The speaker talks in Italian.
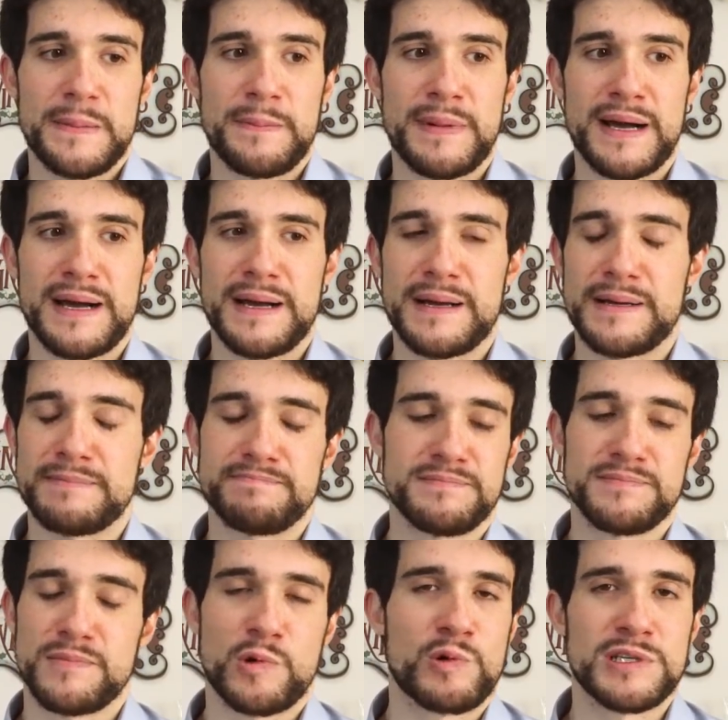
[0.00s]
ma
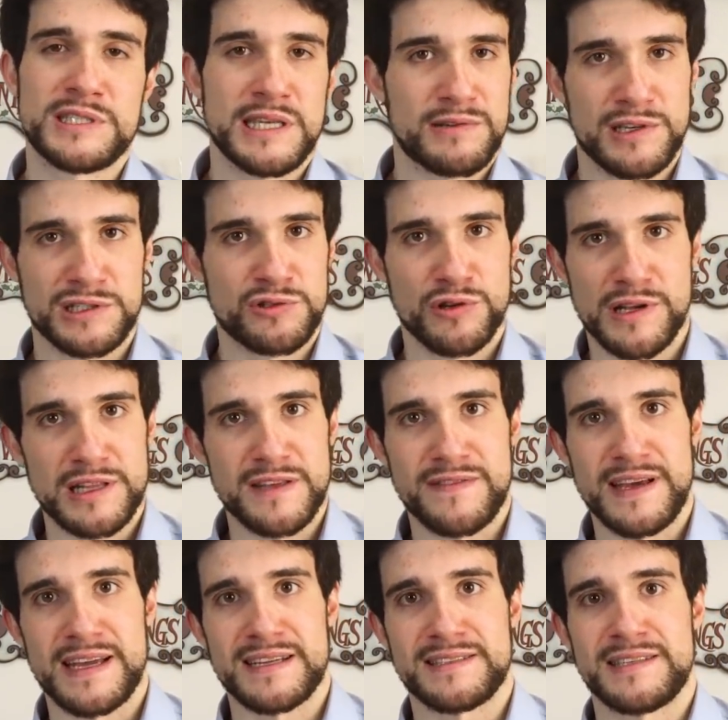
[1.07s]
questa è una storia
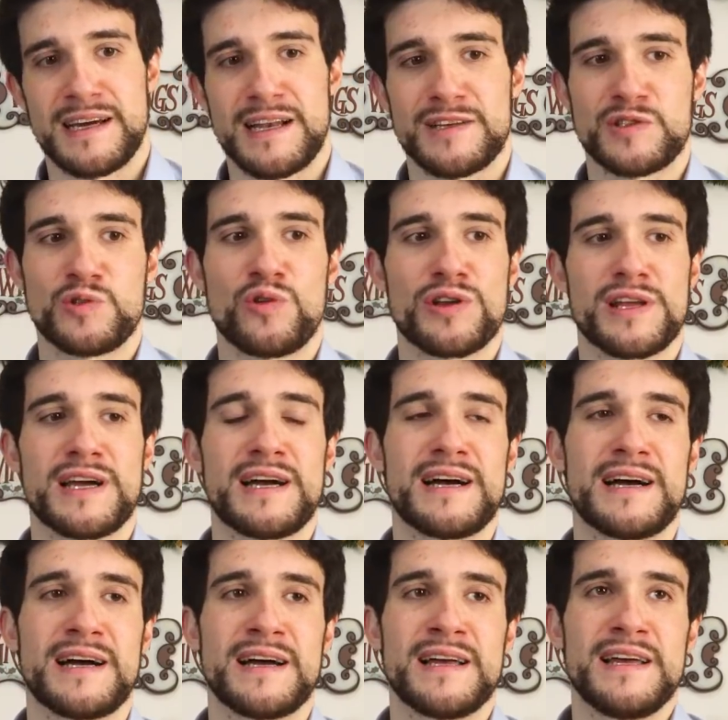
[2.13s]
diversa, la
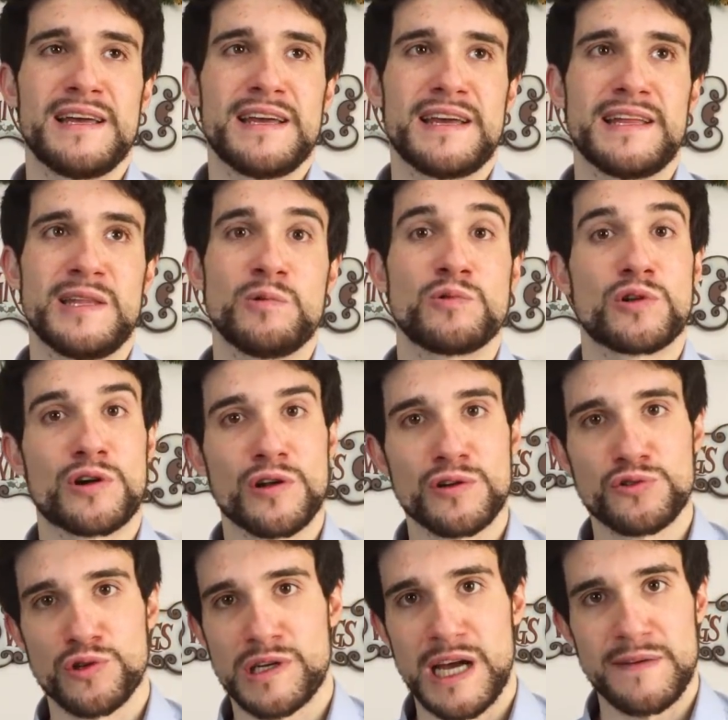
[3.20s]
storia eh, di un
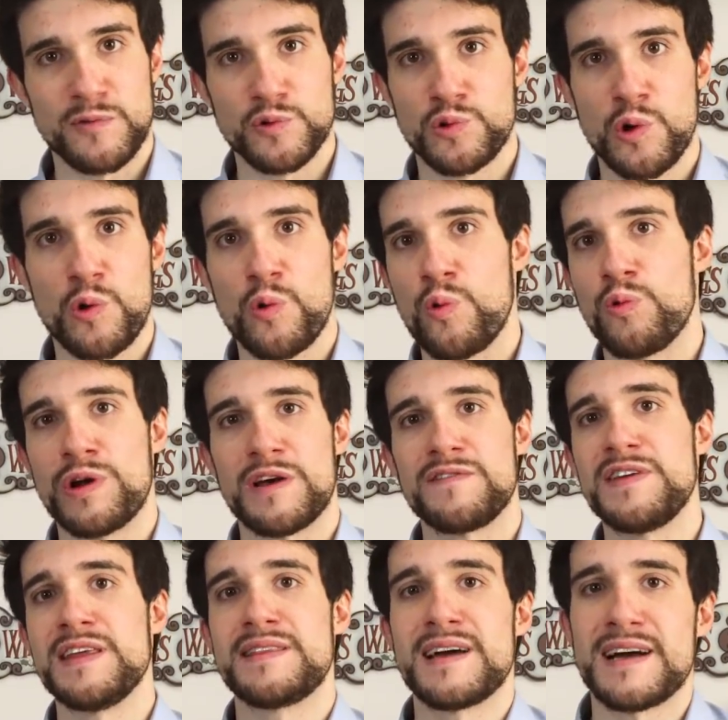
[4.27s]
orologio che ha avuto una
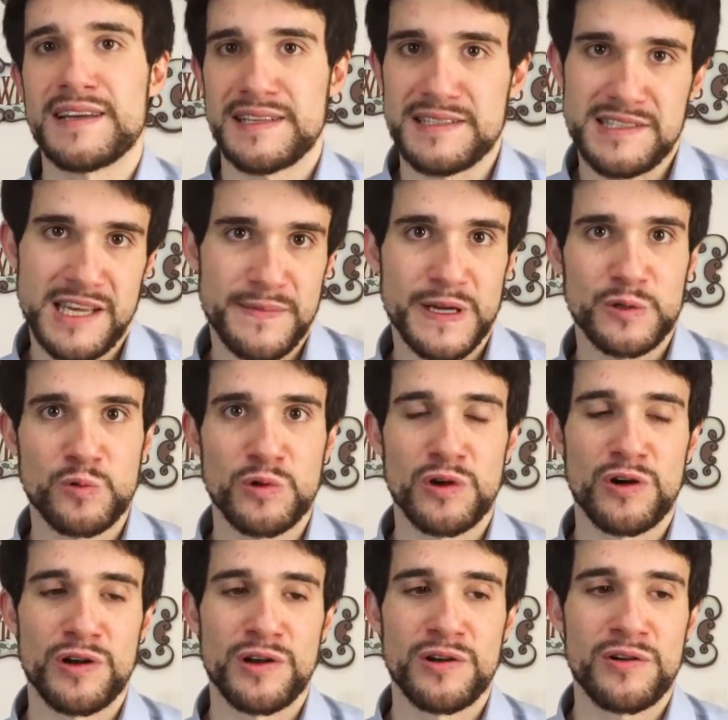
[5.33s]
vita insieme a tuo
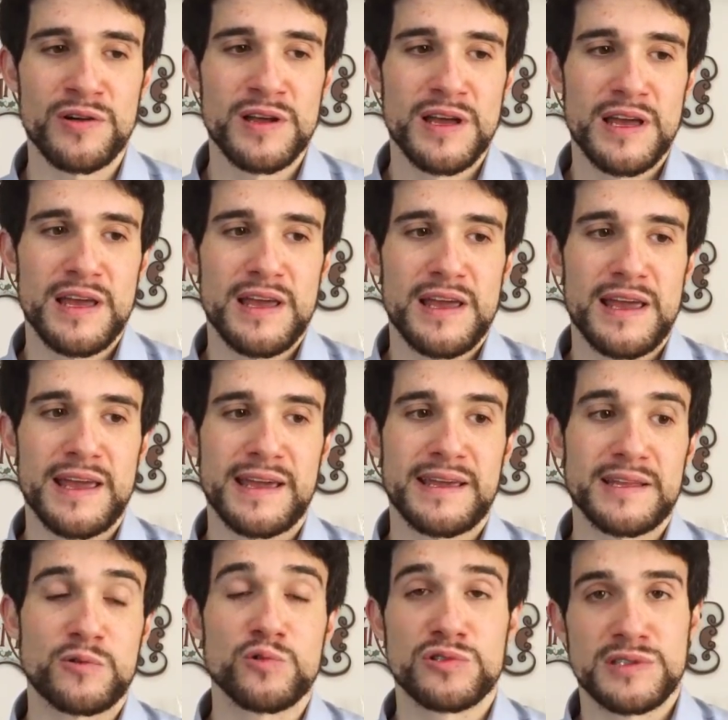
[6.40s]
nonno e
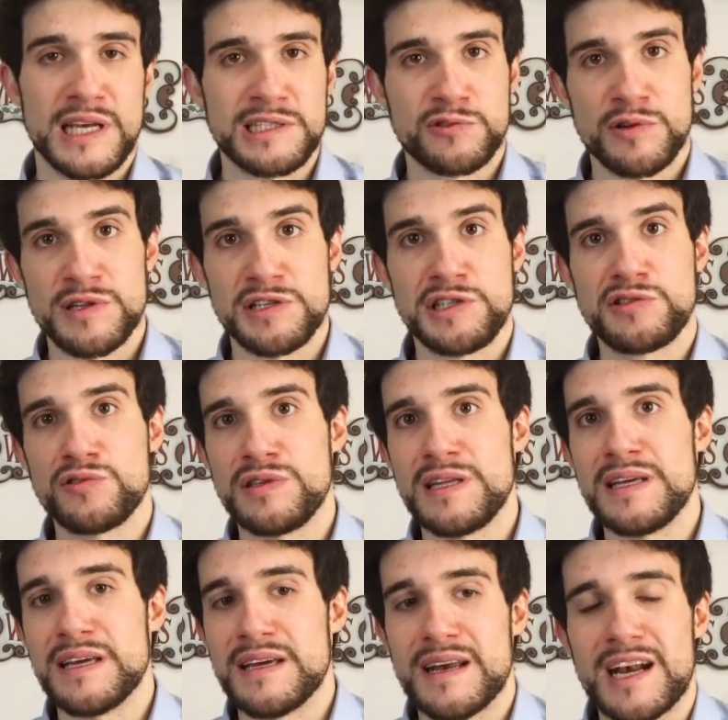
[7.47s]
che tu stesso hai deciso
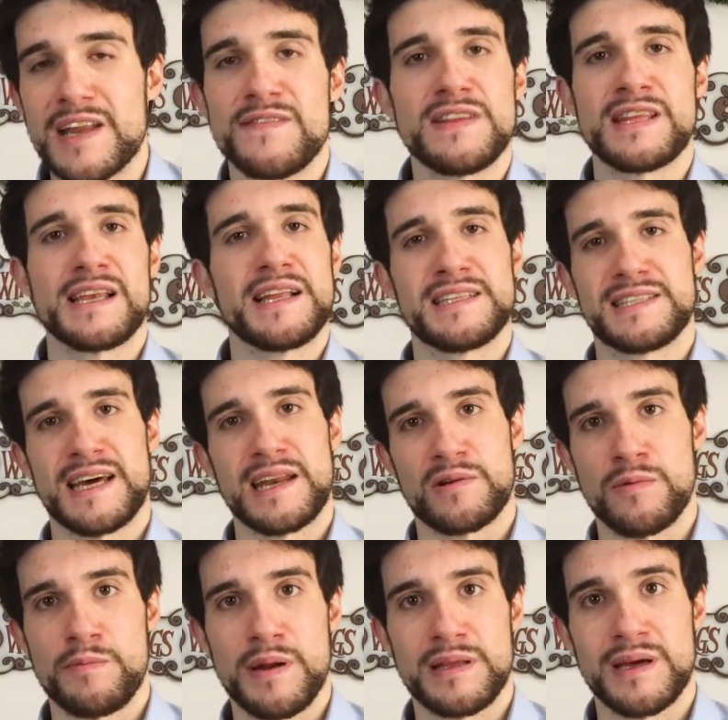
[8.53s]
di revitalizzare
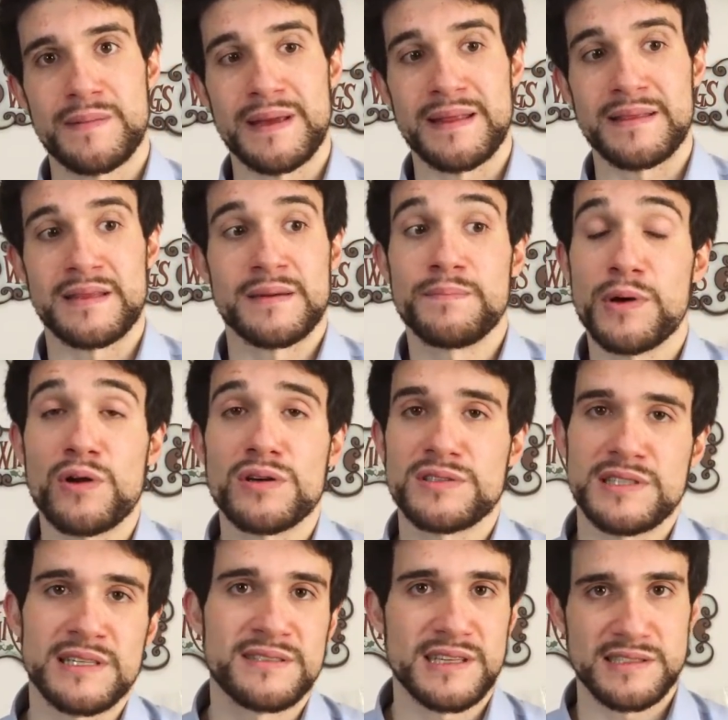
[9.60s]
completamente, però
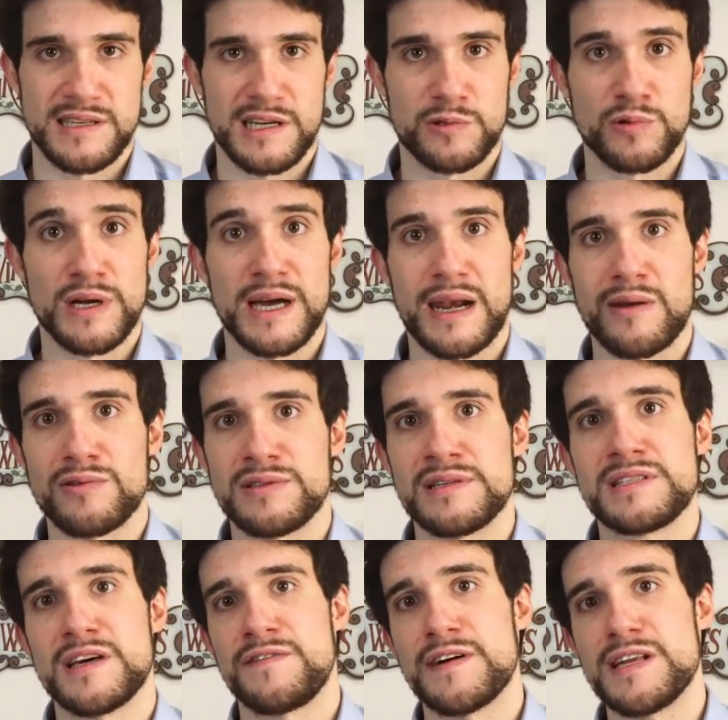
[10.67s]
senza snaturarlo,
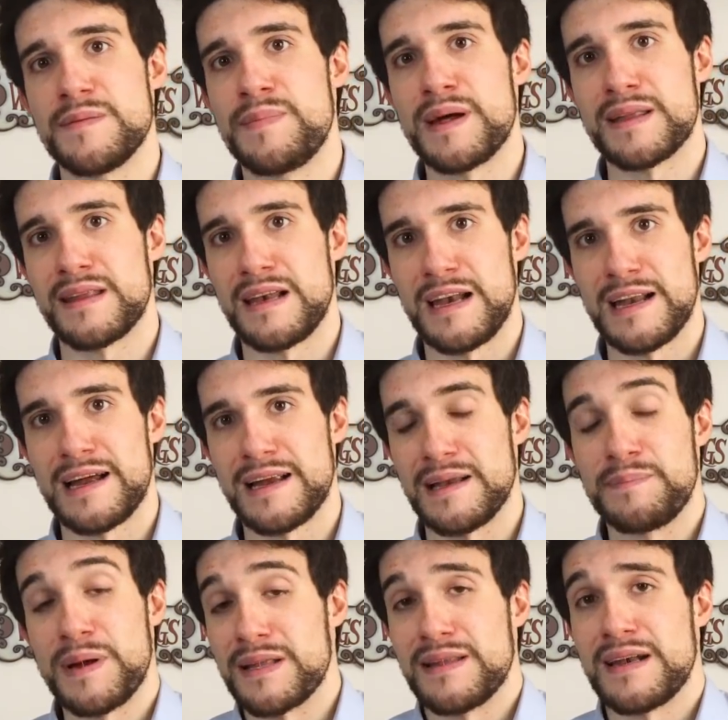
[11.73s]
senza fargli
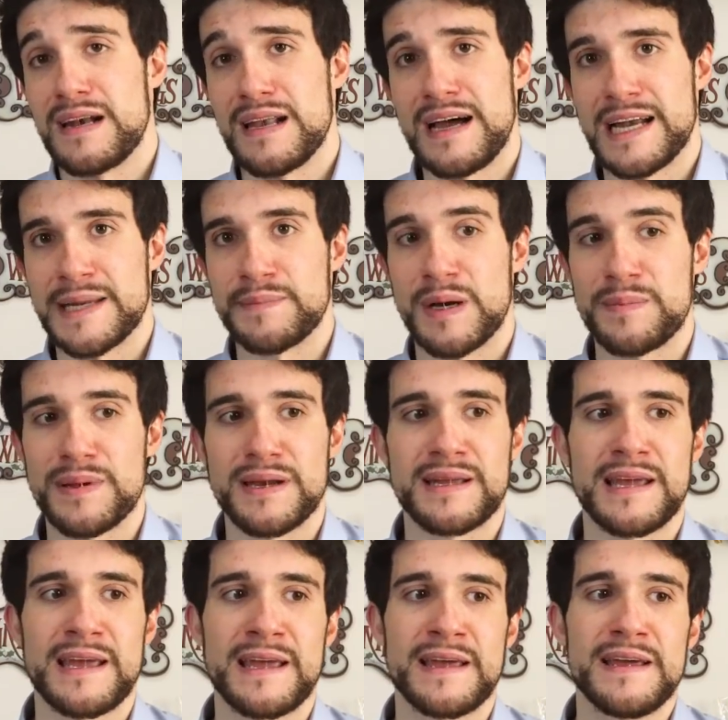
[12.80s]
perdere l'anima,
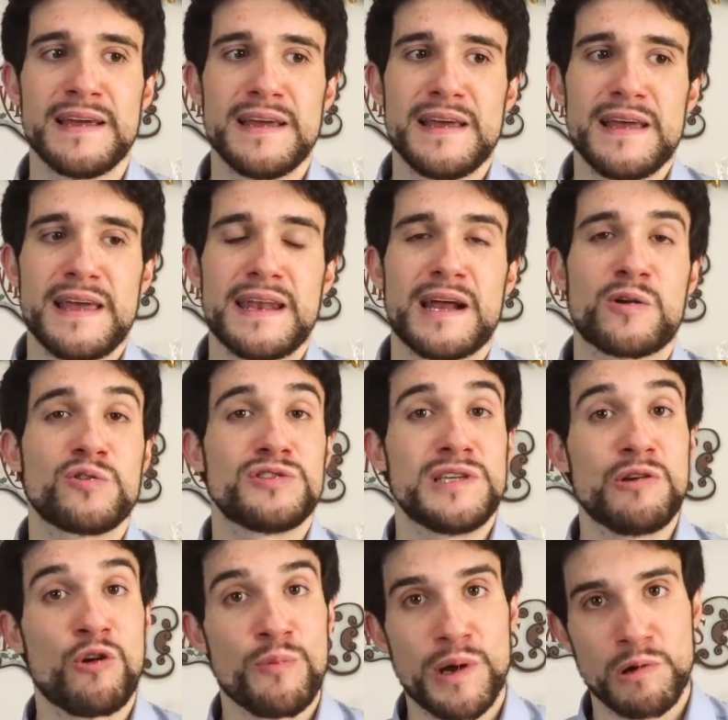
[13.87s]
perché era
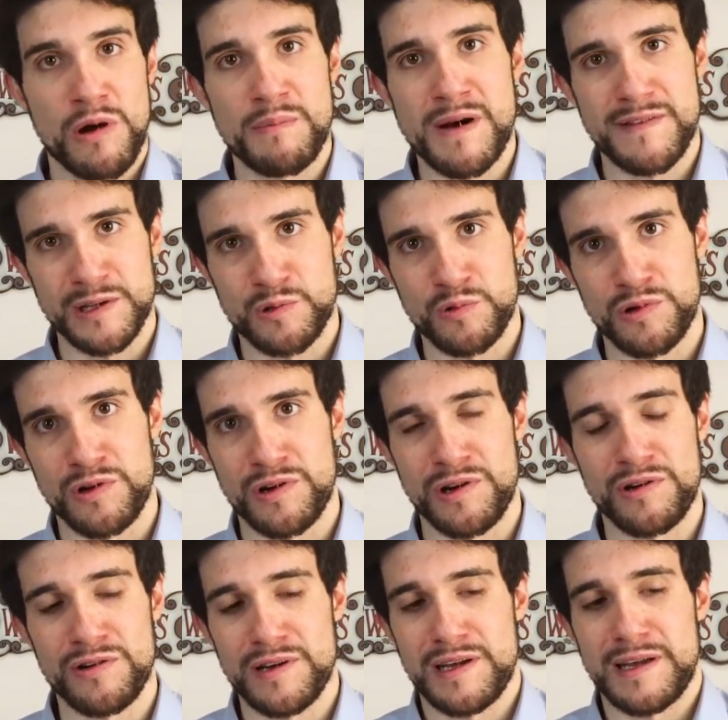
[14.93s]
così come lo amava tuo
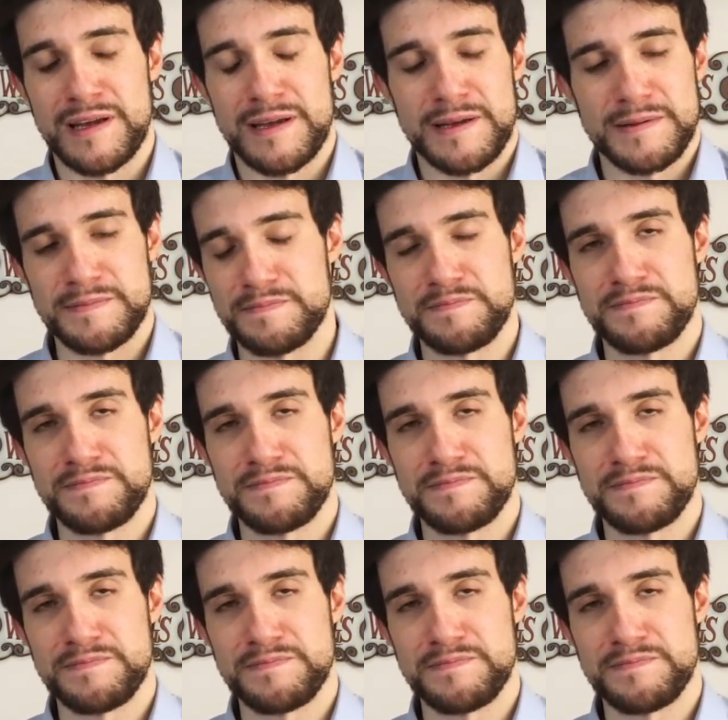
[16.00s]
nonno e